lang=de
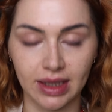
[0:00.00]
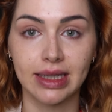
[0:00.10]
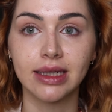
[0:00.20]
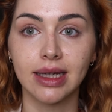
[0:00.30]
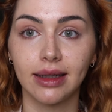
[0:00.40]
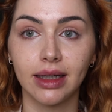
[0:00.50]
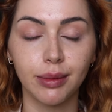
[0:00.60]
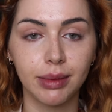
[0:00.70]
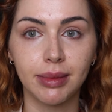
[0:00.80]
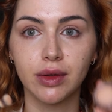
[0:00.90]
Dann trage
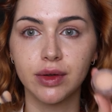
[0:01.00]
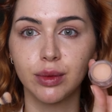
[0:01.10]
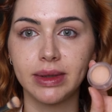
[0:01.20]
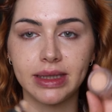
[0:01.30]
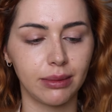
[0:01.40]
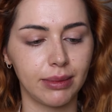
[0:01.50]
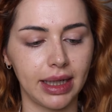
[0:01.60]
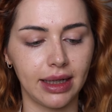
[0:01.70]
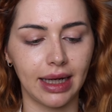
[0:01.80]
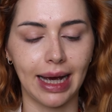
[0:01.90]
ich mir immer noch so ein bisschen
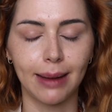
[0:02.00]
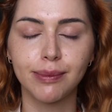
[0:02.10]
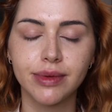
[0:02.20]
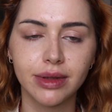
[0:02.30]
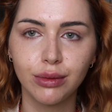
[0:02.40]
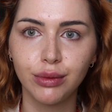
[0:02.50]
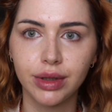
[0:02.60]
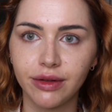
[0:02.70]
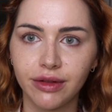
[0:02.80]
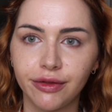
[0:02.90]
meinen
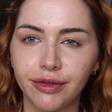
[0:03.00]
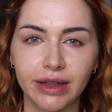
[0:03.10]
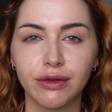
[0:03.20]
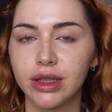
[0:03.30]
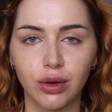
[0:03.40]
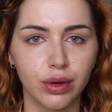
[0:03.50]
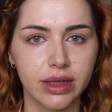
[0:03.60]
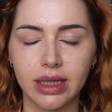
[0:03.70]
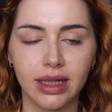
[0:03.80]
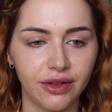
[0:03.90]
absoluten Favorite
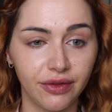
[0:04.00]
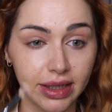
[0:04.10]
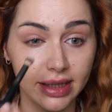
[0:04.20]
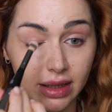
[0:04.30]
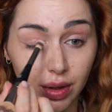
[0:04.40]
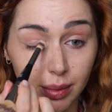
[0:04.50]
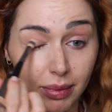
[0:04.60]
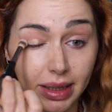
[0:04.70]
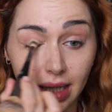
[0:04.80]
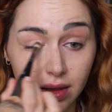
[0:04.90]
Concealer, den werdet ihr auch in
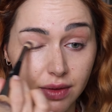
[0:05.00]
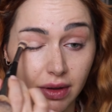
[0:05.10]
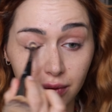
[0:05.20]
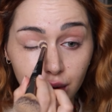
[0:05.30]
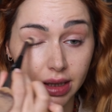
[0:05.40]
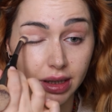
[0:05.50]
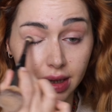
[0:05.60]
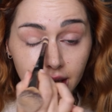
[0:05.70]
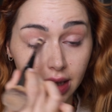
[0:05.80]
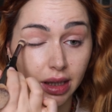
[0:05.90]
meinen Jahresfavoriten